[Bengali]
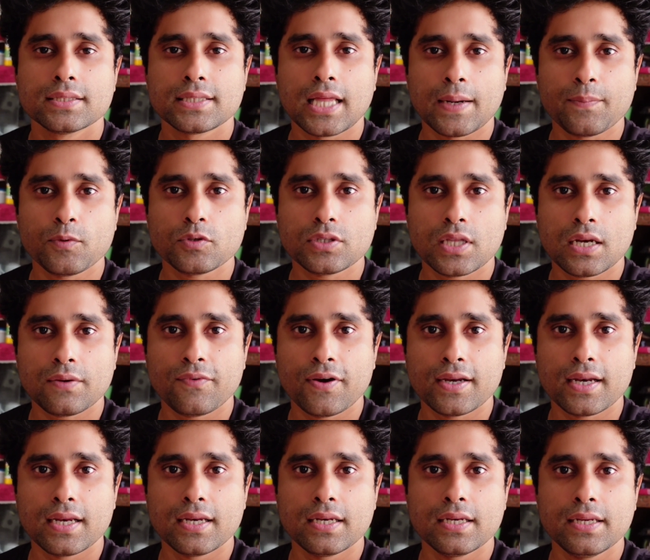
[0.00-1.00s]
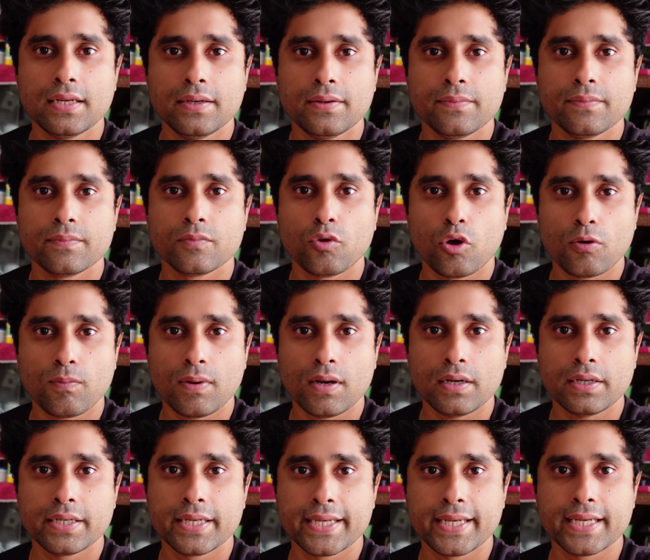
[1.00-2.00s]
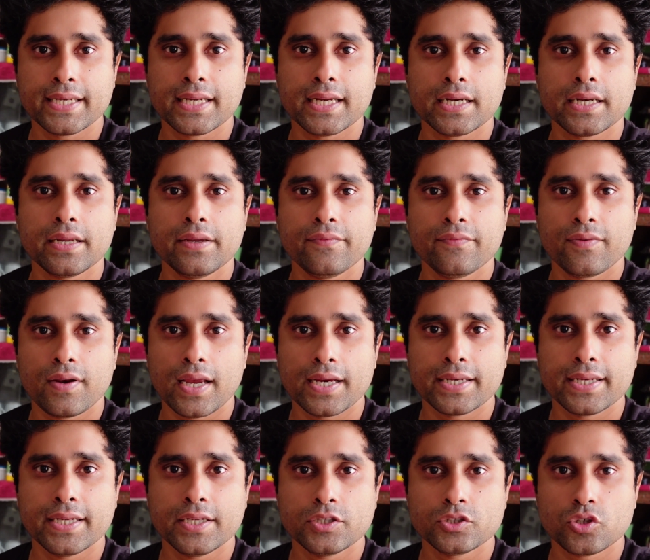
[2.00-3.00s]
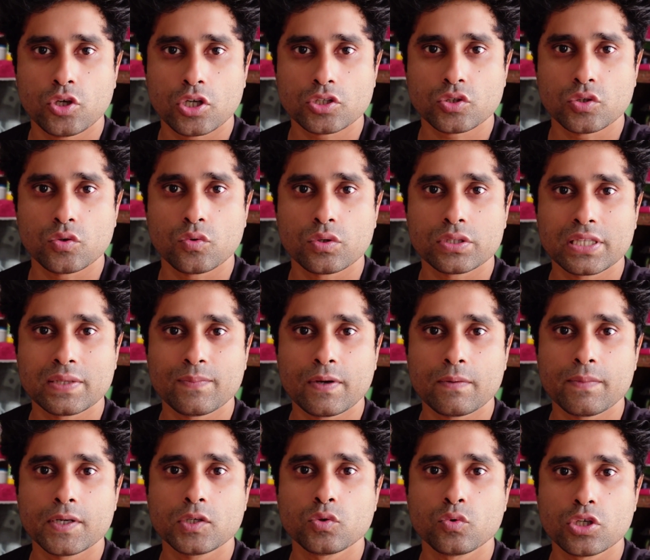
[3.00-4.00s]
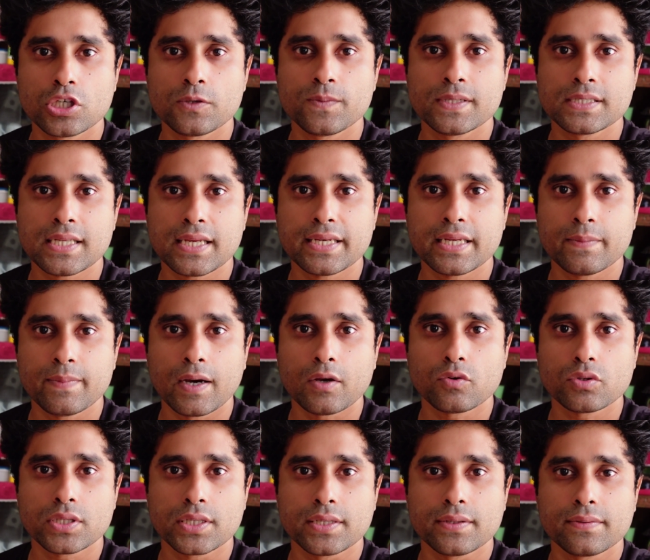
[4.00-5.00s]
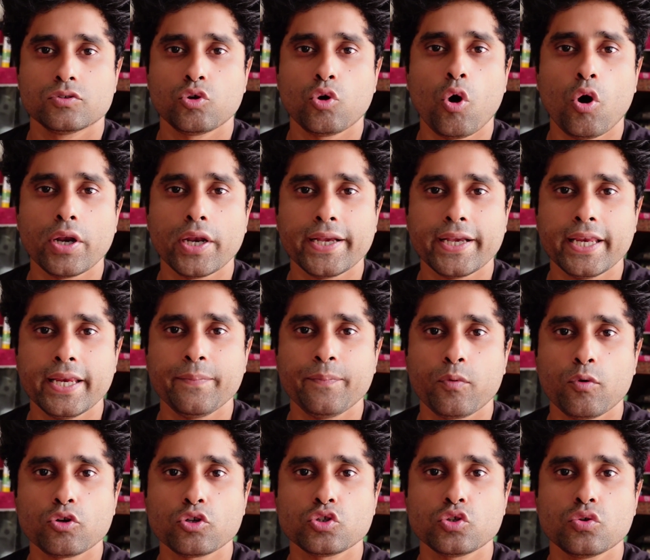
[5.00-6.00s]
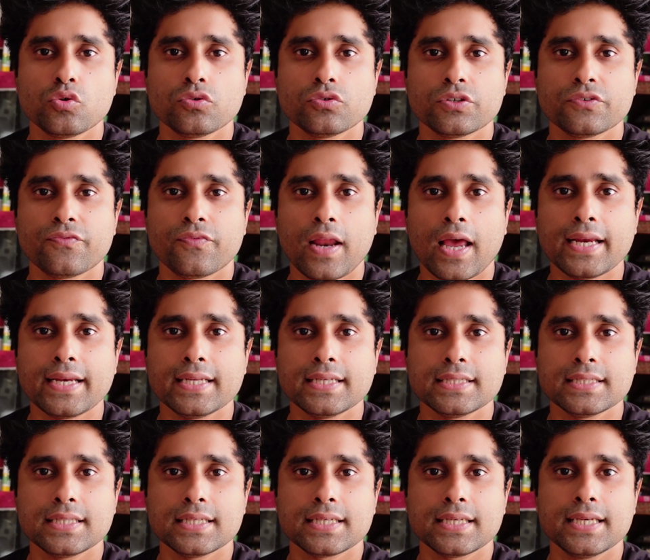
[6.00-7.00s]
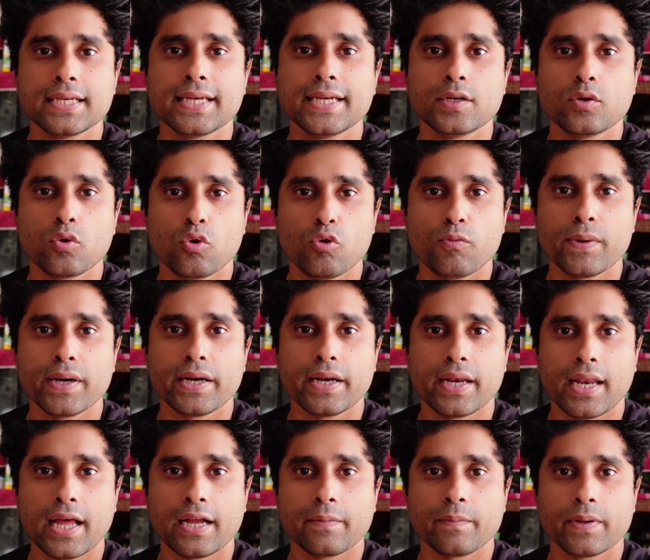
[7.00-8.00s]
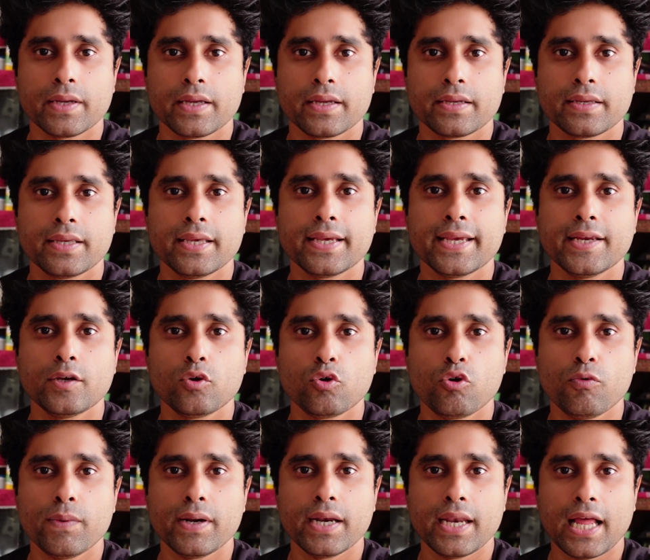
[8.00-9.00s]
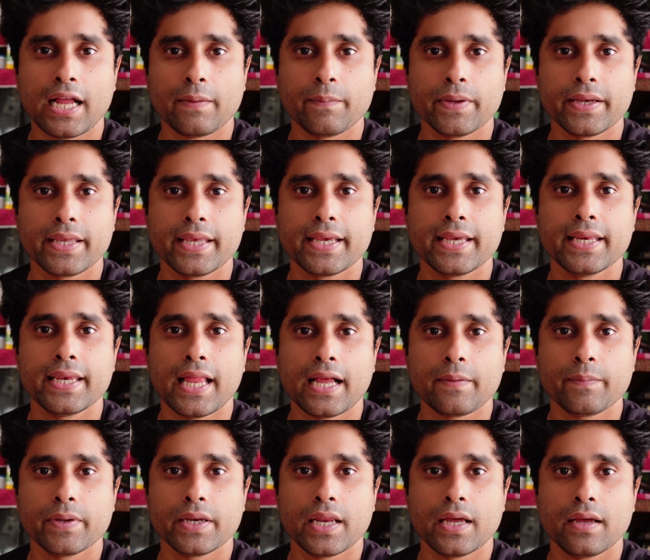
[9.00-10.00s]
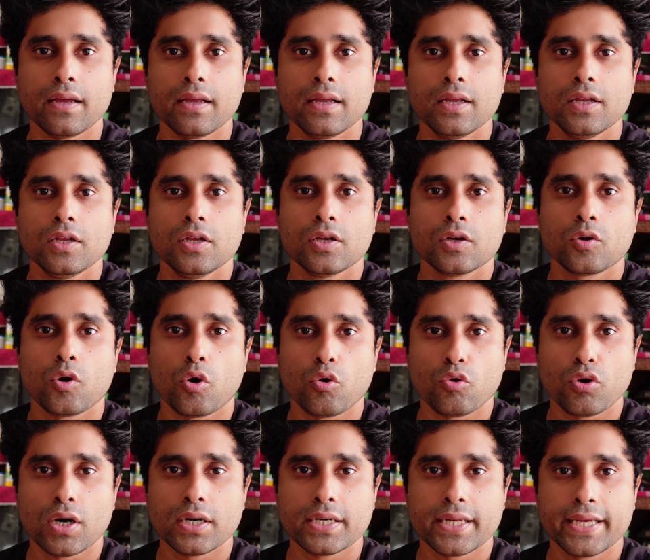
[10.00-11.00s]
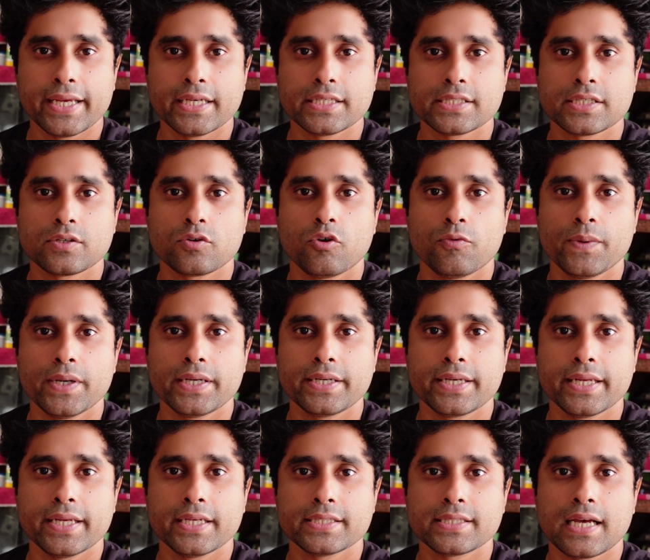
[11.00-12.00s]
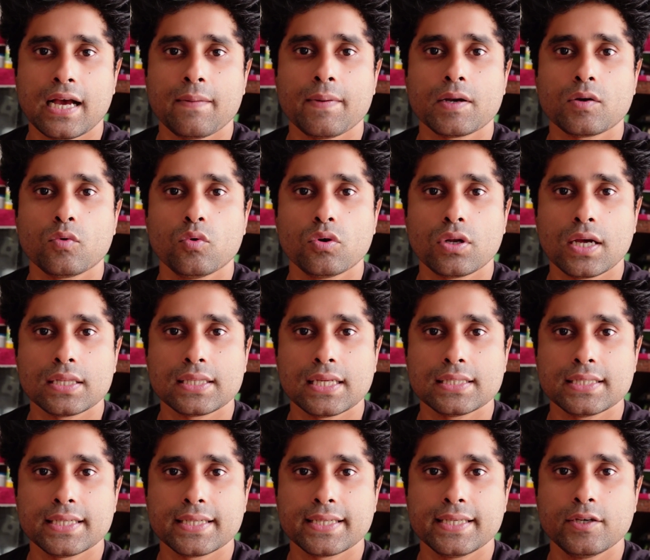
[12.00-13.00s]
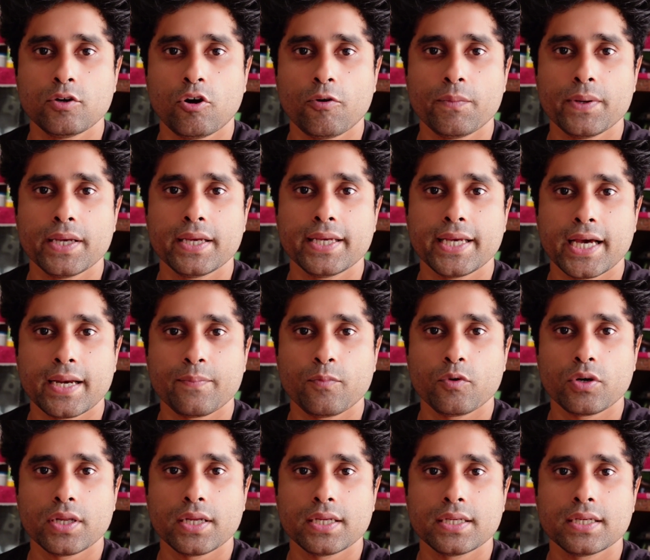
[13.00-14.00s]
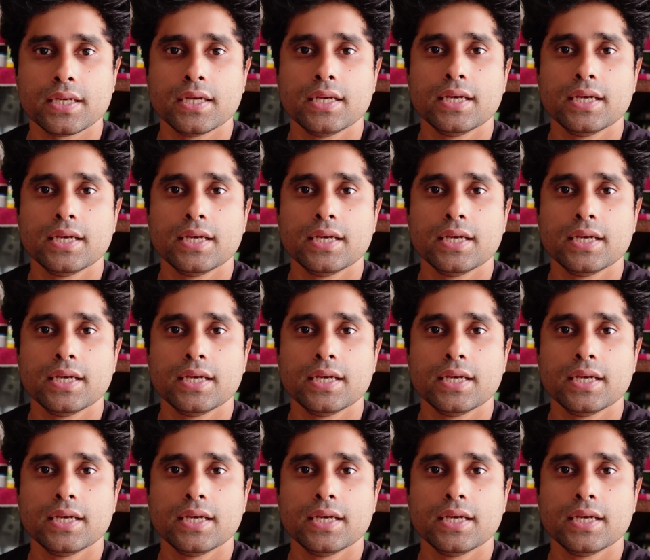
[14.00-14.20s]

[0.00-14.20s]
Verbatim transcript: তারপর তারা ফাইনালি নর্মাল টিকিট কেটে ফ্লাইটে চলাচল করতে পারবে ট্যুরিস্ট ভিসা নিয়ে ভারতে তো অনেকেরই প্রশ্ন যে ফ্লাইটে যেতে কি কি ডকুমেন্ট লাগবে কি কি ডকুমেন্ট লাগবে কি কি লাগবে না করোনা টেস্ট কোভিড টেস্ট আবার কলকাতা যে কি হবে এয়ারপোর্টে